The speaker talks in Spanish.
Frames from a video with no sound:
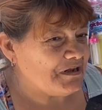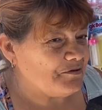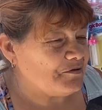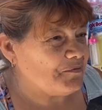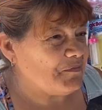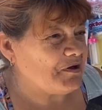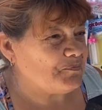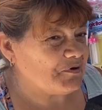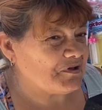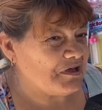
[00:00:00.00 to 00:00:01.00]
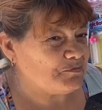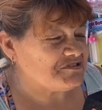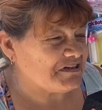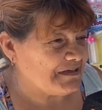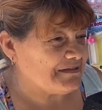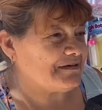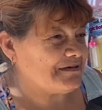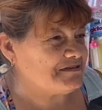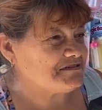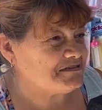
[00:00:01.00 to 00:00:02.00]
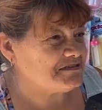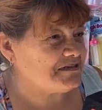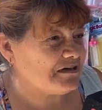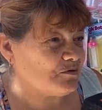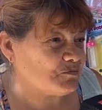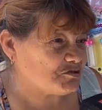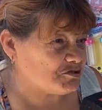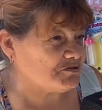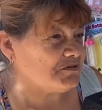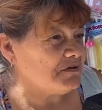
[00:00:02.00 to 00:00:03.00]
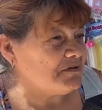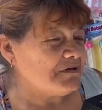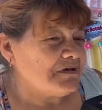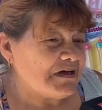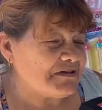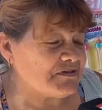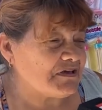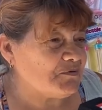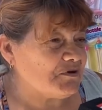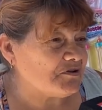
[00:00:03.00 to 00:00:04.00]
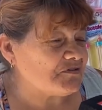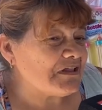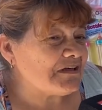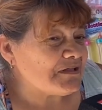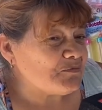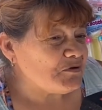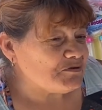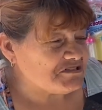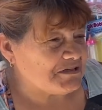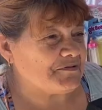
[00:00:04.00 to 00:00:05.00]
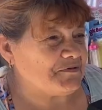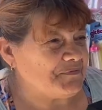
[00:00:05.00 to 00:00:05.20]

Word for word: a los demás, porque hay mucha gente que necesita como yo, así que bueno, la estamos luchando.